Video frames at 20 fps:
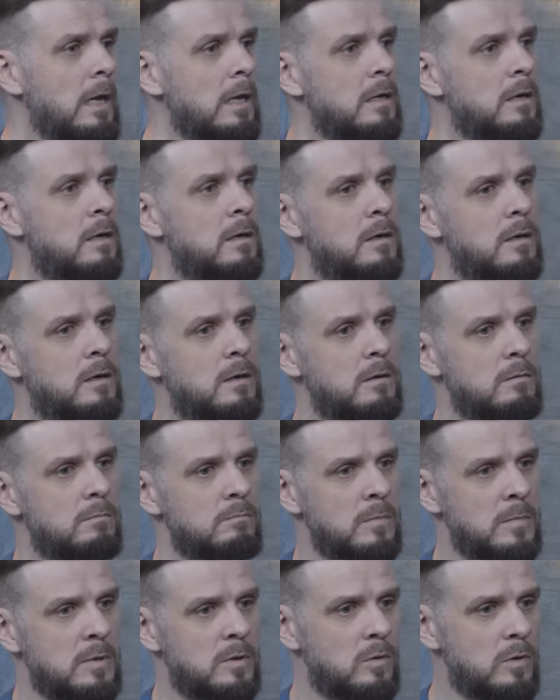э,
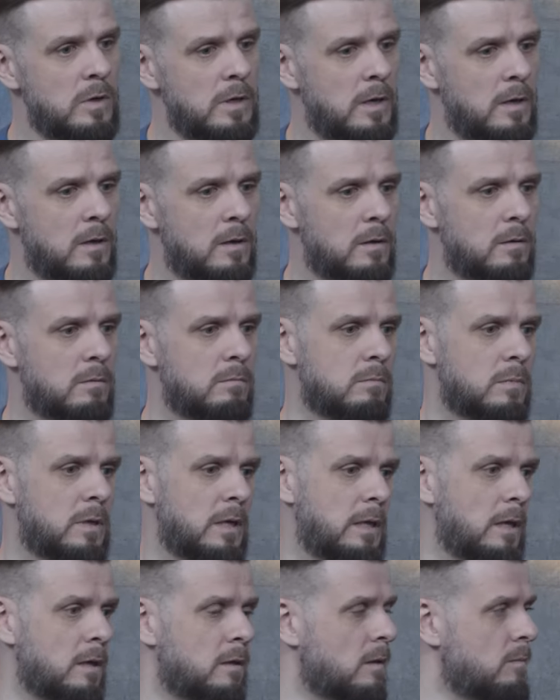не только
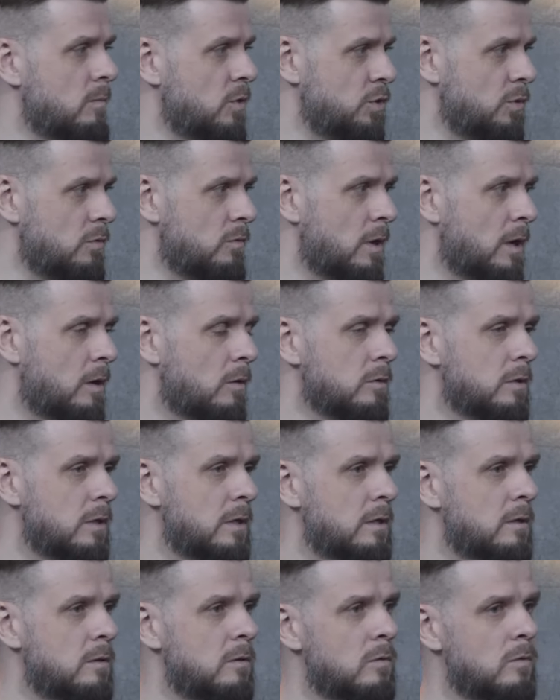каких-то
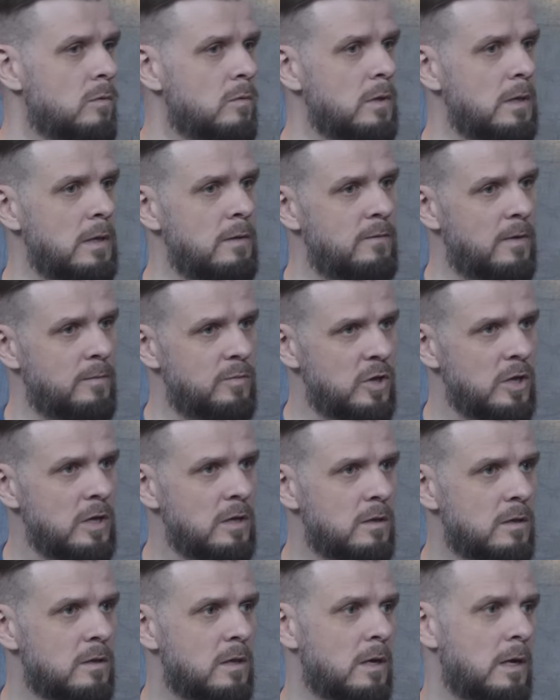международных, но и вообще
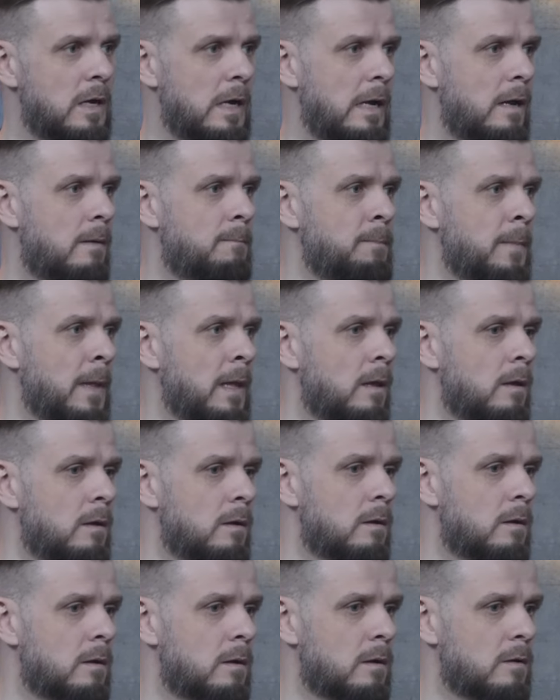это такая
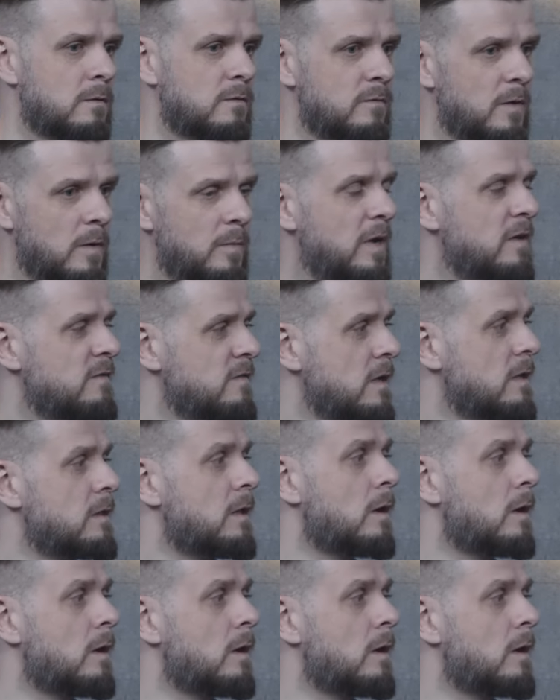э, своеобразная